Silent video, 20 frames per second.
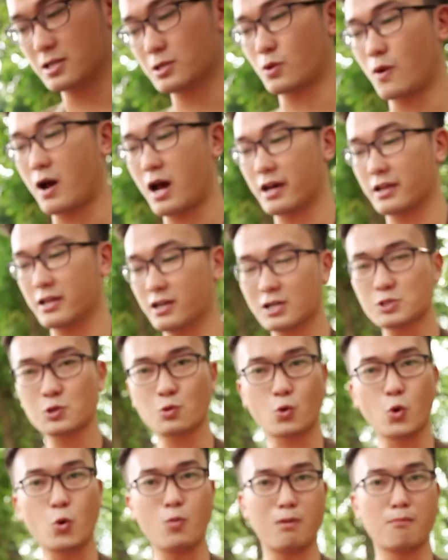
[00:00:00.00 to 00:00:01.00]
điện thoại, những cái
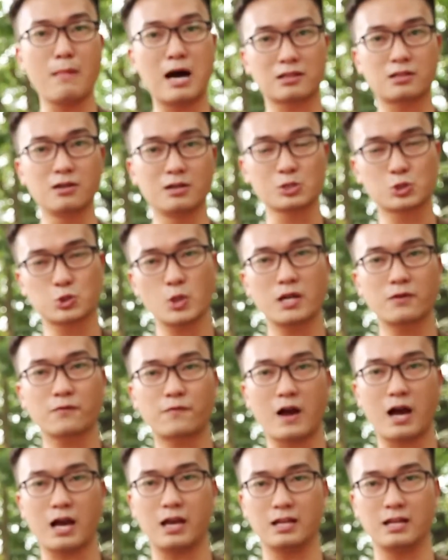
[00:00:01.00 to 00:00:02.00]
dụng cụ mà bạn thường xuyên
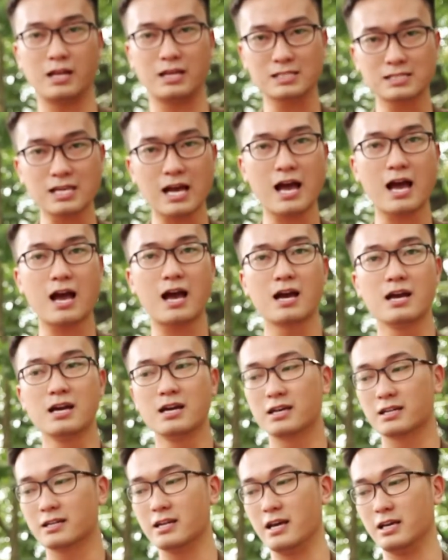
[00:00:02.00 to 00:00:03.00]
phải lấy ra
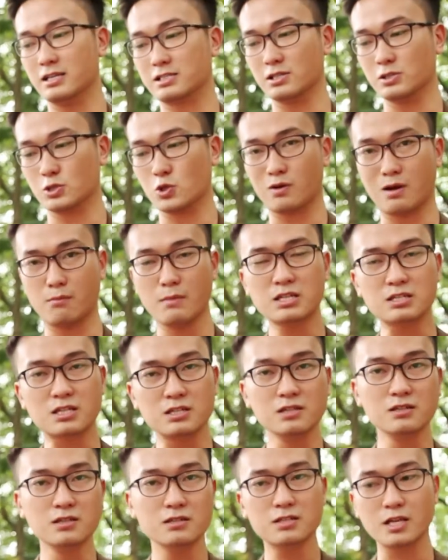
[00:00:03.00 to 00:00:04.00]
để sử dụng ở bất
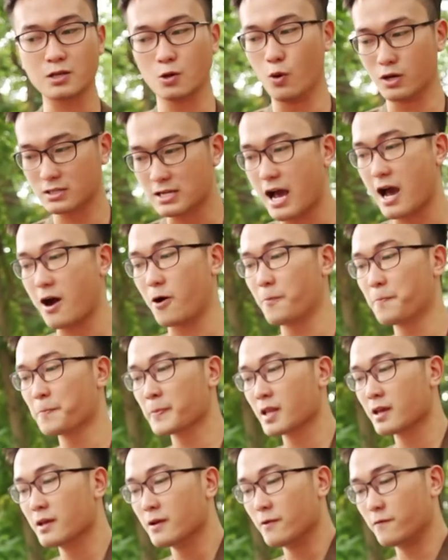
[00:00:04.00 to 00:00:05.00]
cứ tình huống nào.
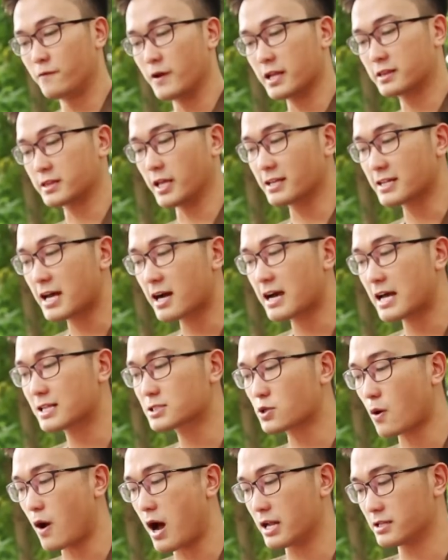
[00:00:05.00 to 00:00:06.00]
Về tính năng an
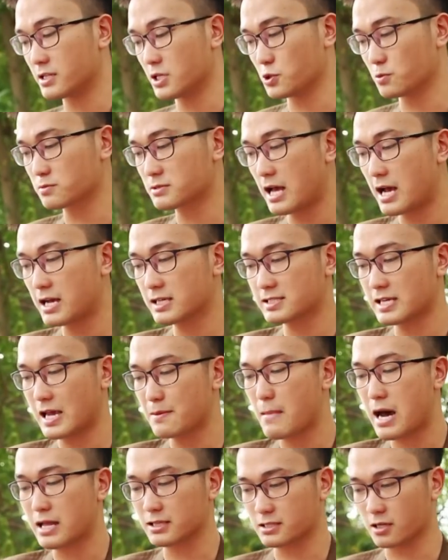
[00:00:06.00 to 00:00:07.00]
toàn thì chúng ta sẽ
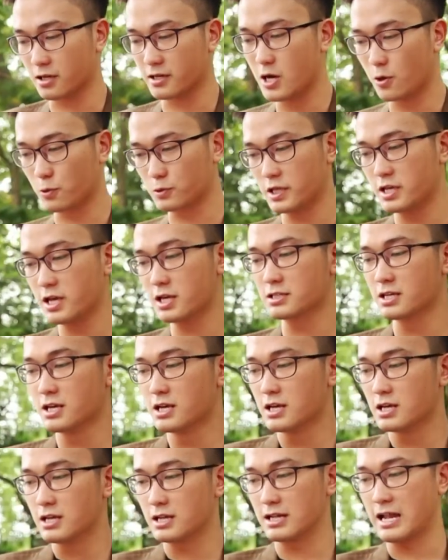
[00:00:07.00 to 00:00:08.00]
bàn tới đầu tiên
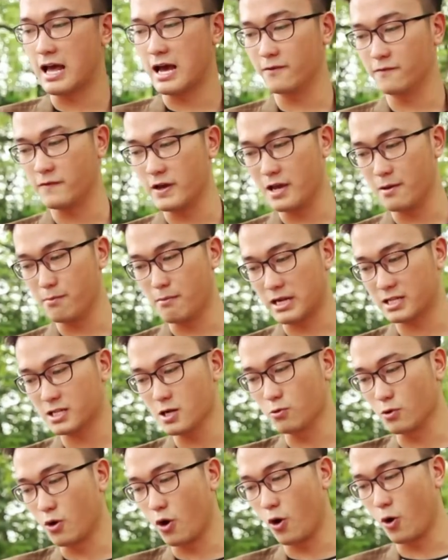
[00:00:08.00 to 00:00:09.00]
là về mặt
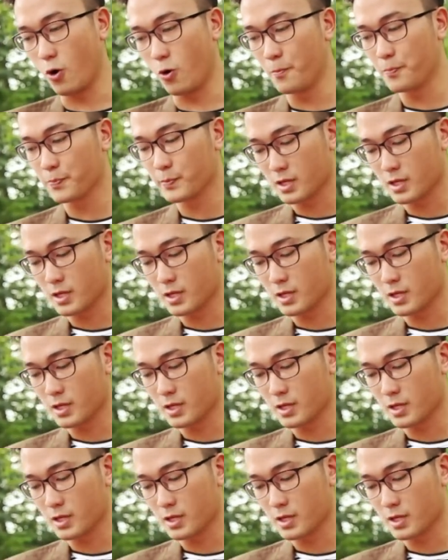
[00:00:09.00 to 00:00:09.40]
đồng hồ.